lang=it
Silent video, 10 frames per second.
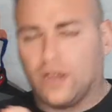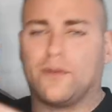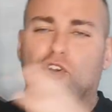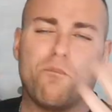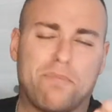no,
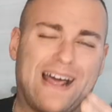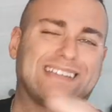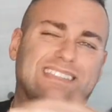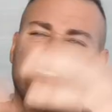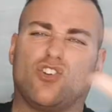a
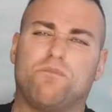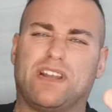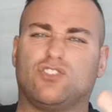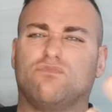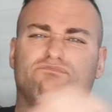comprarsi,
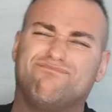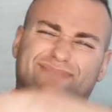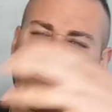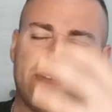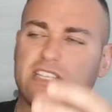comprarsi è un
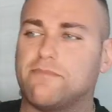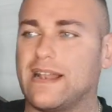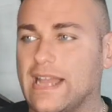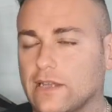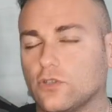termine
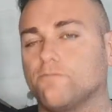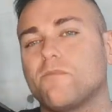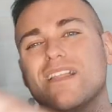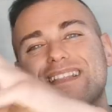sbagliato,